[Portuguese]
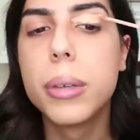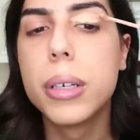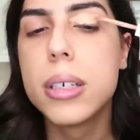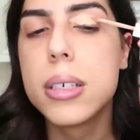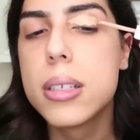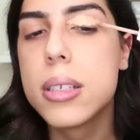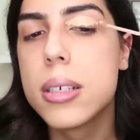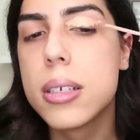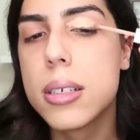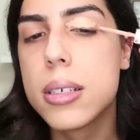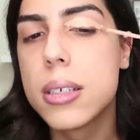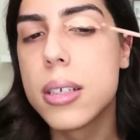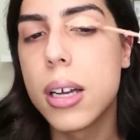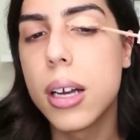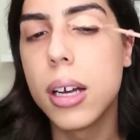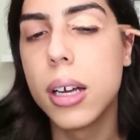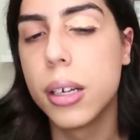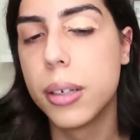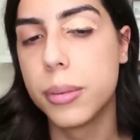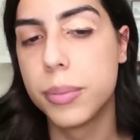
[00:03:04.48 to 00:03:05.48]

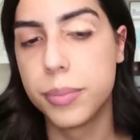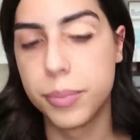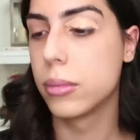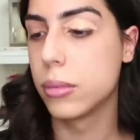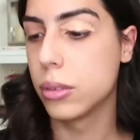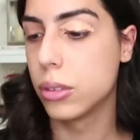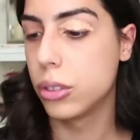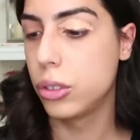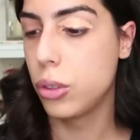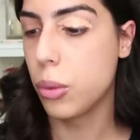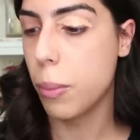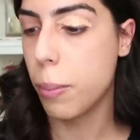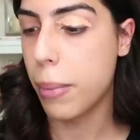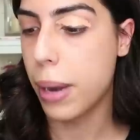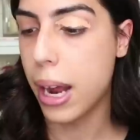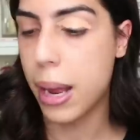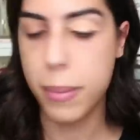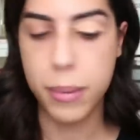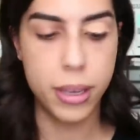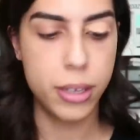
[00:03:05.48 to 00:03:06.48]
precisar de um
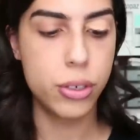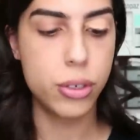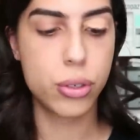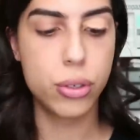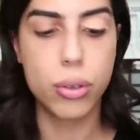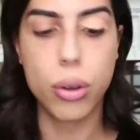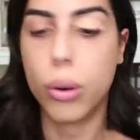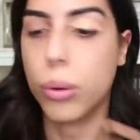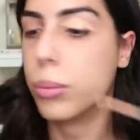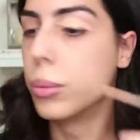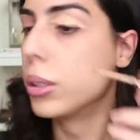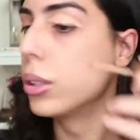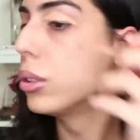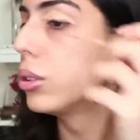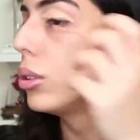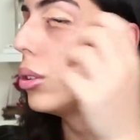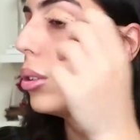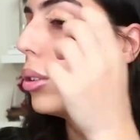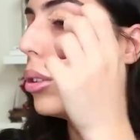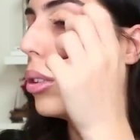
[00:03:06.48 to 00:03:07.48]
primer de
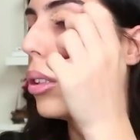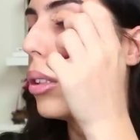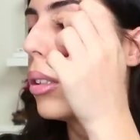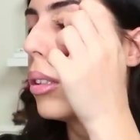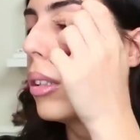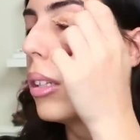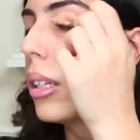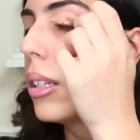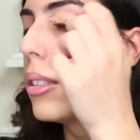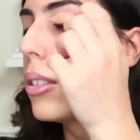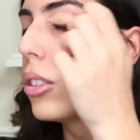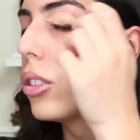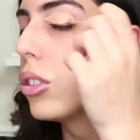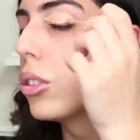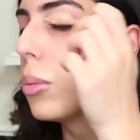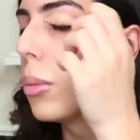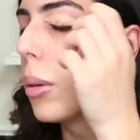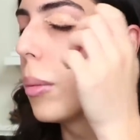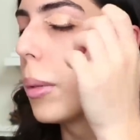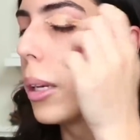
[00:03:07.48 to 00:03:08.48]
sombras
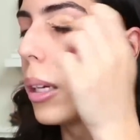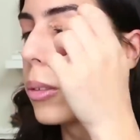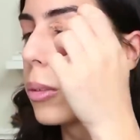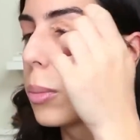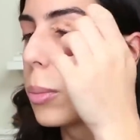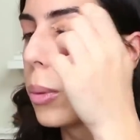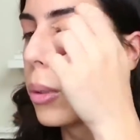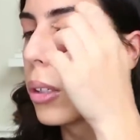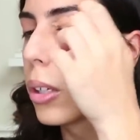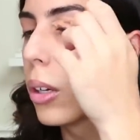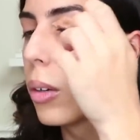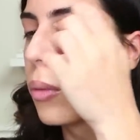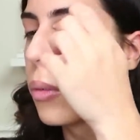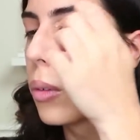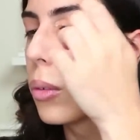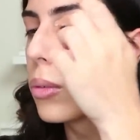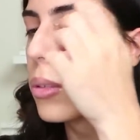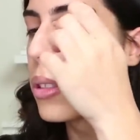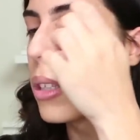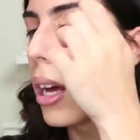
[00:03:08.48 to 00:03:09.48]
neste momento, porque eu
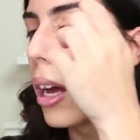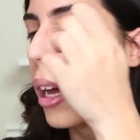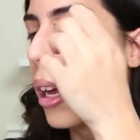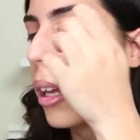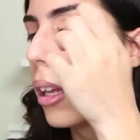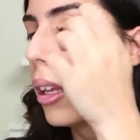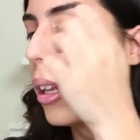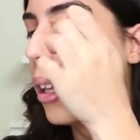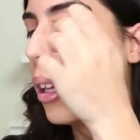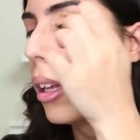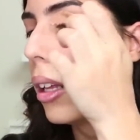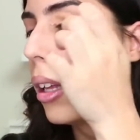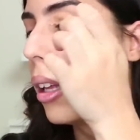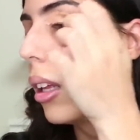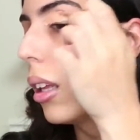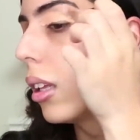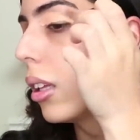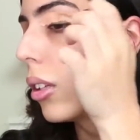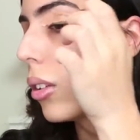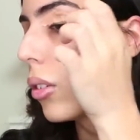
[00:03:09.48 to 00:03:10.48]
vou usar
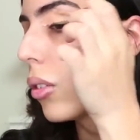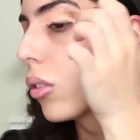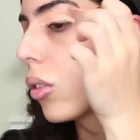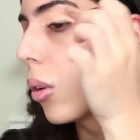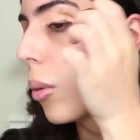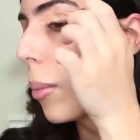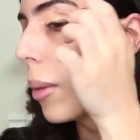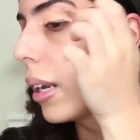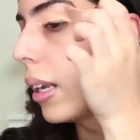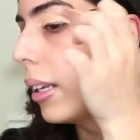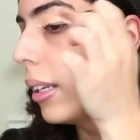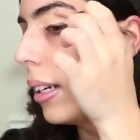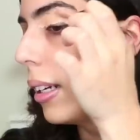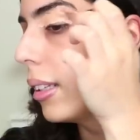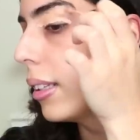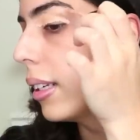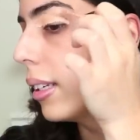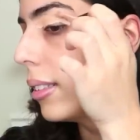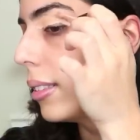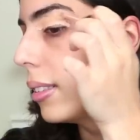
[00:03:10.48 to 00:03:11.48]
sombra
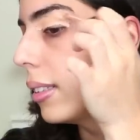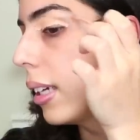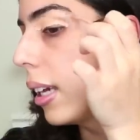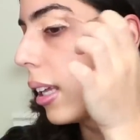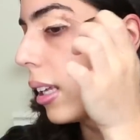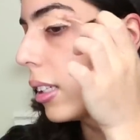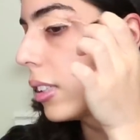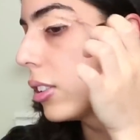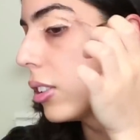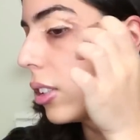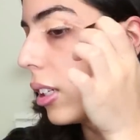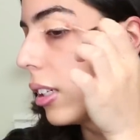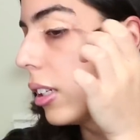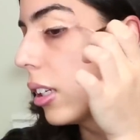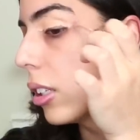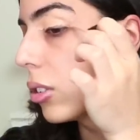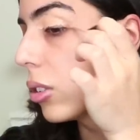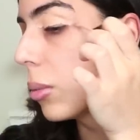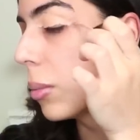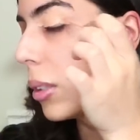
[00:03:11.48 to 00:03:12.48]
líquidas e elas
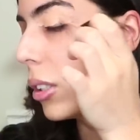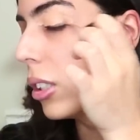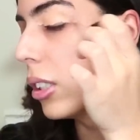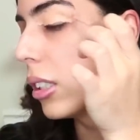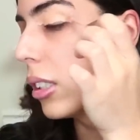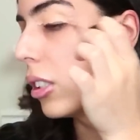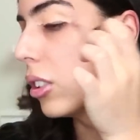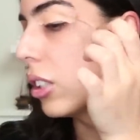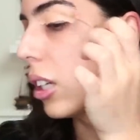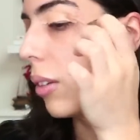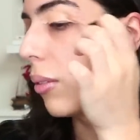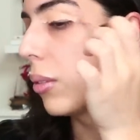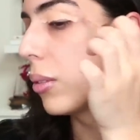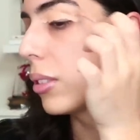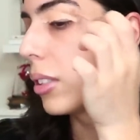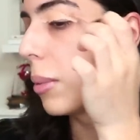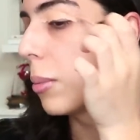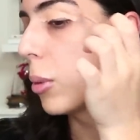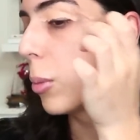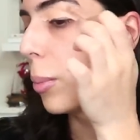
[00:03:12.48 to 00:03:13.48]
e as sombras líquidas já vão
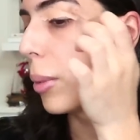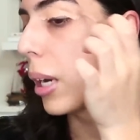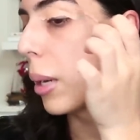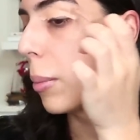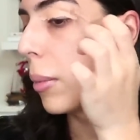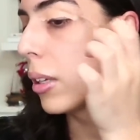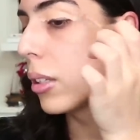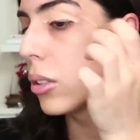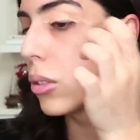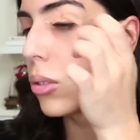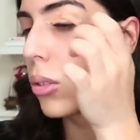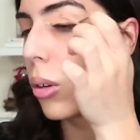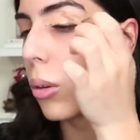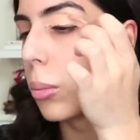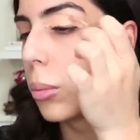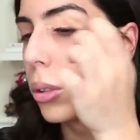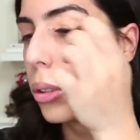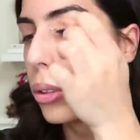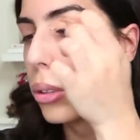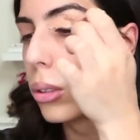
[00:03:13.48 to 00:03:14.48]
ser meu primer de
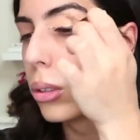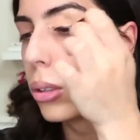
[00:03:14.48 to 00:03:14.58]
sombras.